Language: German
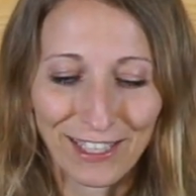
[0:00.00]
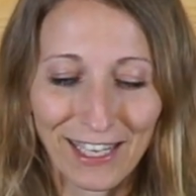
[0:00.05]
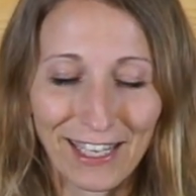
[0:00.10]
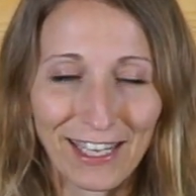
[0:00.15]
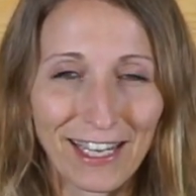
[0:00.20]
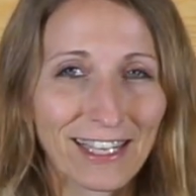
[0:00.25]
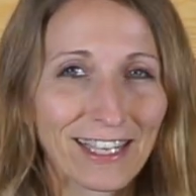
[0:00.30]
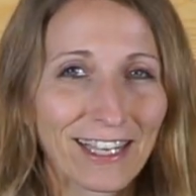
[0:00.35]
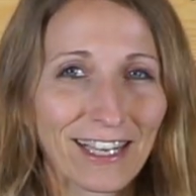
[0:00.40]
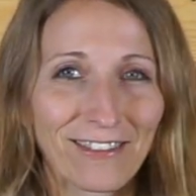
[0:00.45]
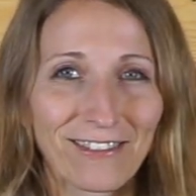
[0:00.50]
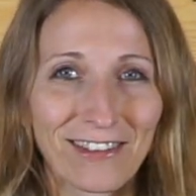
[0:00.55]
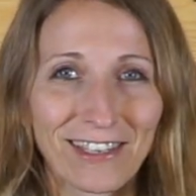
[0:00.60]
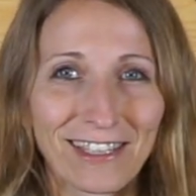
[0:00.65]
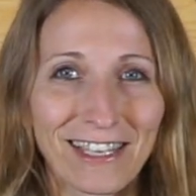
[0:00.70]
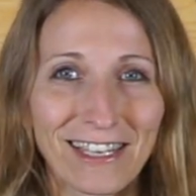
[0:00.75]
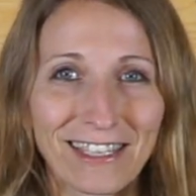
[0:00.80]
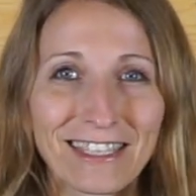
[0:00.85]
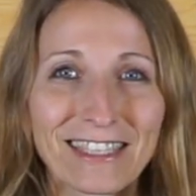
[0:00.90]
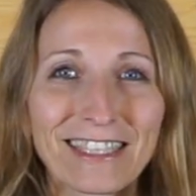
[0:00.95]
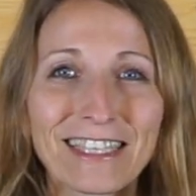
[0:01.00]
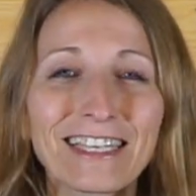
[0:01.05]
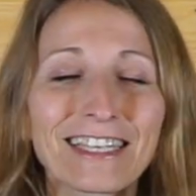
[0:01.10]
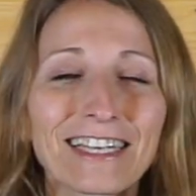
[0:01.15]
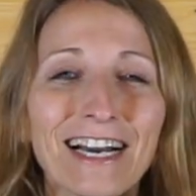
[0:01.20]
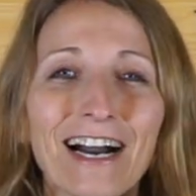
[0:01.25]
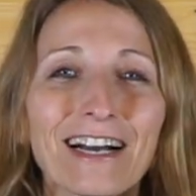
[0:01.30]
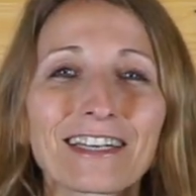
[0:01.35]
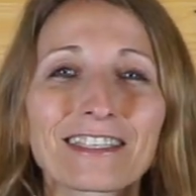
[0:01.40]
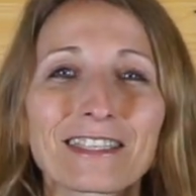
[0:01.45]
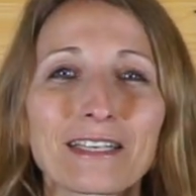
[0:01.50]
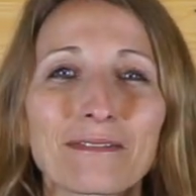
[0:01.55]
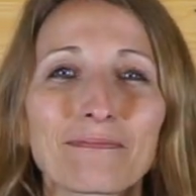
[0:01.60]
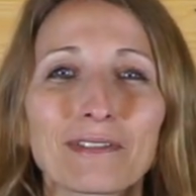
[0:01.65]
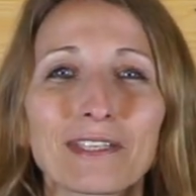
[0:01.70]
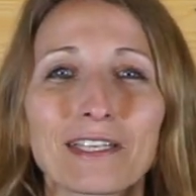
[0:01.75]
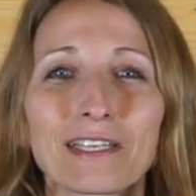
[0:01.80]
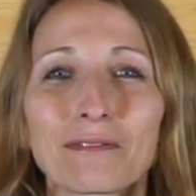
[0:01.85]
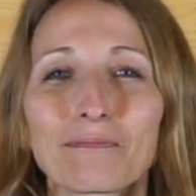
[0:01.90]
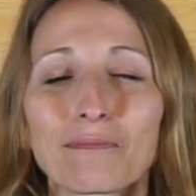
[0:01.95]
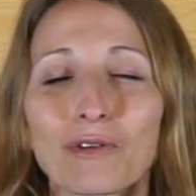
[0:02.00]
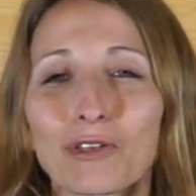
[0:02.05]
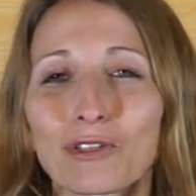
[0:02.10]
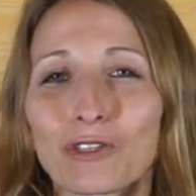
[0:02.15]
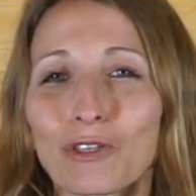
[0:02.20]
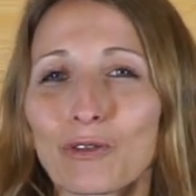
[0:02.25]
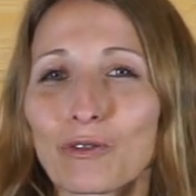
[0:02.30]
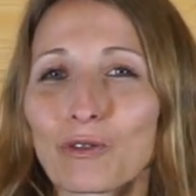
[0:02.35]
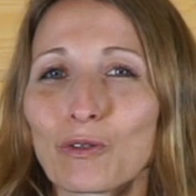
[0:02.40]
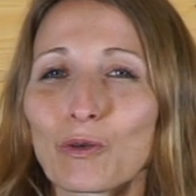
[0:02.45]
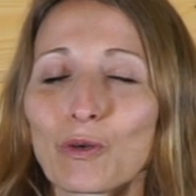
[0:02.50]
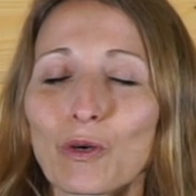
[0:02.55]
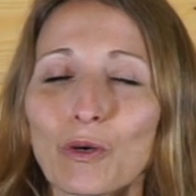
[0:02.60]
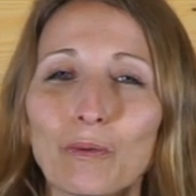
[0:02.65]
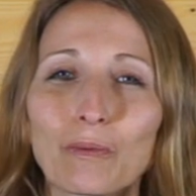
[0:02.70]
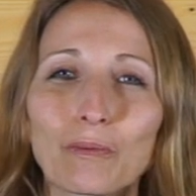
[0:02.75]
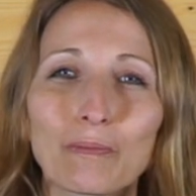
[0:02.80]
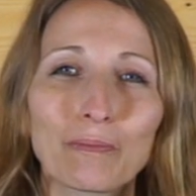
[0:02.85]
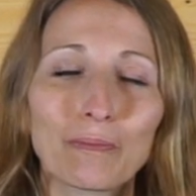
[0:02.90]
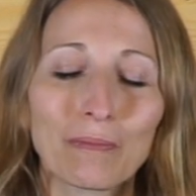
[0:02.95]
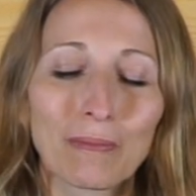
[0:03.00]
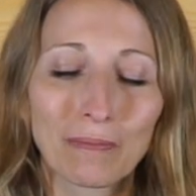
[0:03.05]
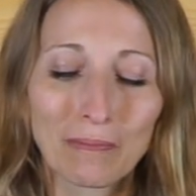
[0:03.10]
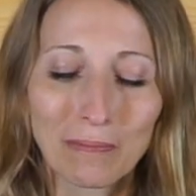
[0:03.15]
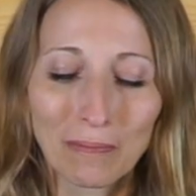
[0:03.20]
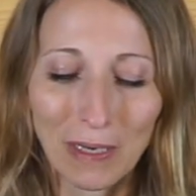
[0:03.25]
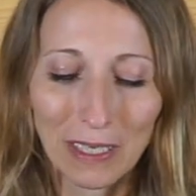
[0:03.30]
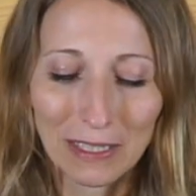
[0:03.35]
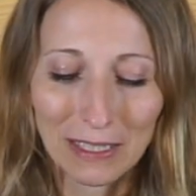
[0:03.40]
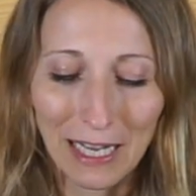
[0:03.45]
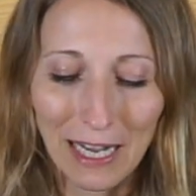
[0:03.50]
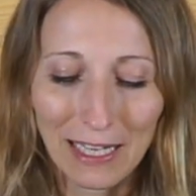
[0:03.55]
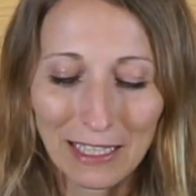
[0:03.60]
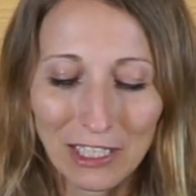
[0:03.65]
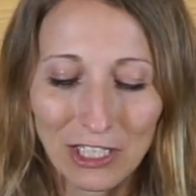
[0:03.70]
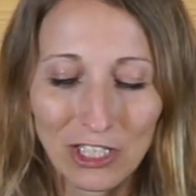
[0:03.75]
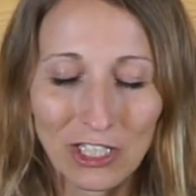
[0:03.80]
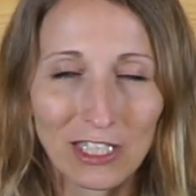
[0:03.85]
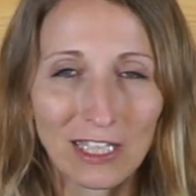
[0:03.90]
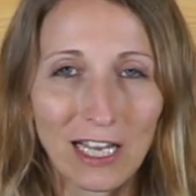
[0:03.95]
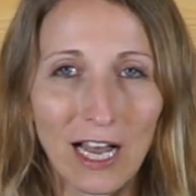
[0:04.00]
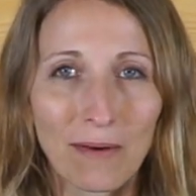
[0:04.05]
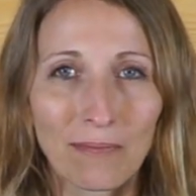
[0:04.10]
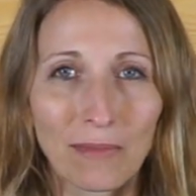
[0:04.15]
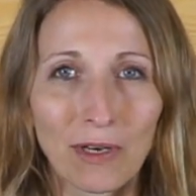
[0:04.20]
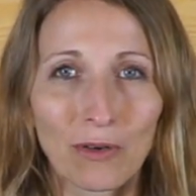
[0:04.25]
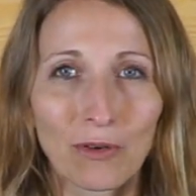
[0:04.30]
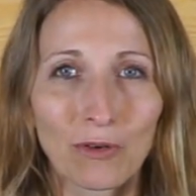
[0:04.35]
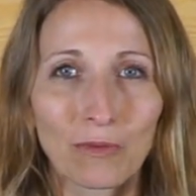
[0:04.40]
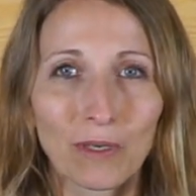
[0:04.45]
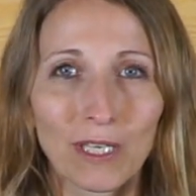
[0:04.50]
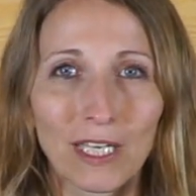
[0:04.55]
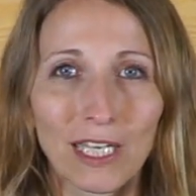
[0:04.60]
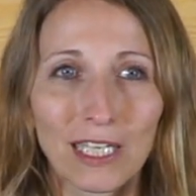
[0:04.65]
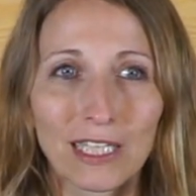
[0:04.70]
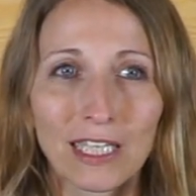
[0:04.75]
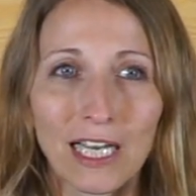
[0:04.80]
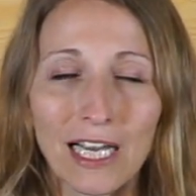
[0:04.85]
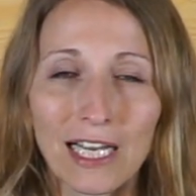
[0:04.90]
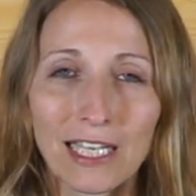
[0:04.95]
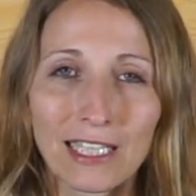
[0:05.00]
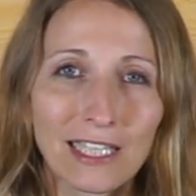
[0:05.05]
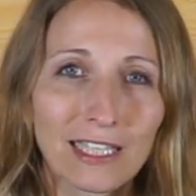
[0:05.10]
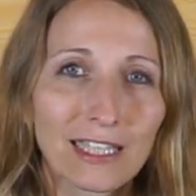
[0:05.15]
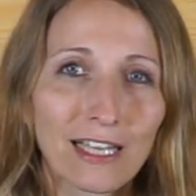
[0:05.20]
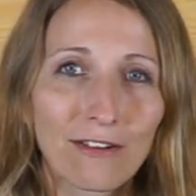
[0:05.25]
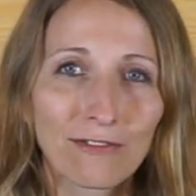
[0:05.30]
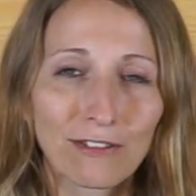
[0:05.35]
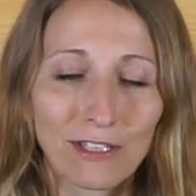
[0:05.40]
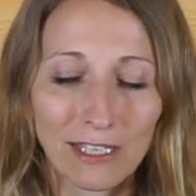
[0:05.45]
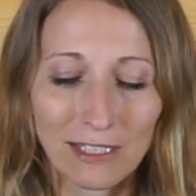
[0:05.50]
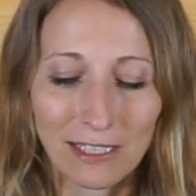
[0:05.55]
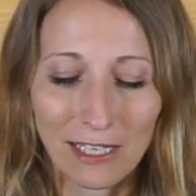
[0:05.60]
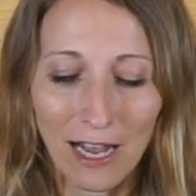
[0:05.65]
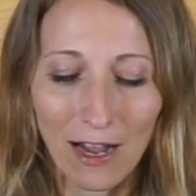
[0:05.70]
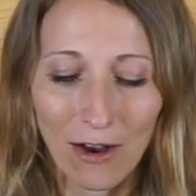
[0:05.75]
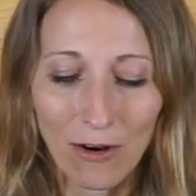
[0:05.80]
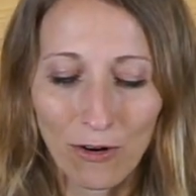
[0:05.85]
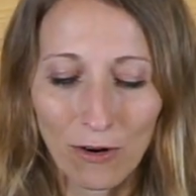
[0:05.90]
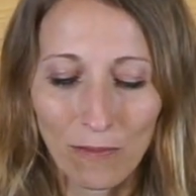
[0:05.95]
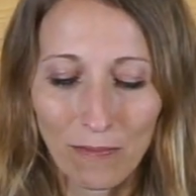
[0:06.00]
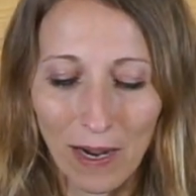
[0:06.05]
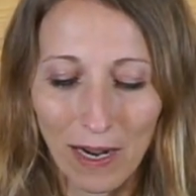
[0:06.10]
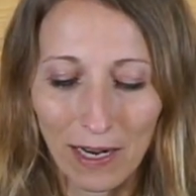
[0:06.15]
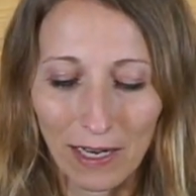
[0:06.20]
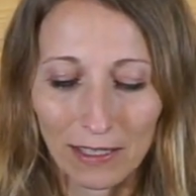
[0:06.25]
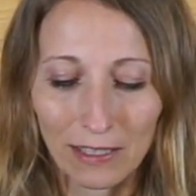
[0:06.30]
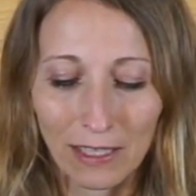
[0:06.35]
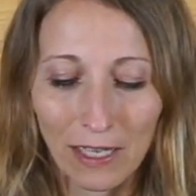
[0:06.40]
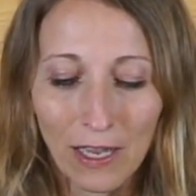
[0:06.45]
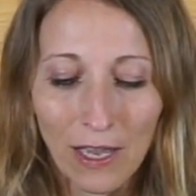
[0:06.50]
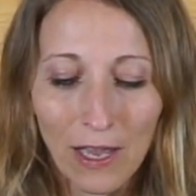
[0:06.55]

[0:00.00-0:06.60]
Diejenige, der das nicht akzeptieren möchte und noch hm, botanische Namen umgehen, der darf das auch machen.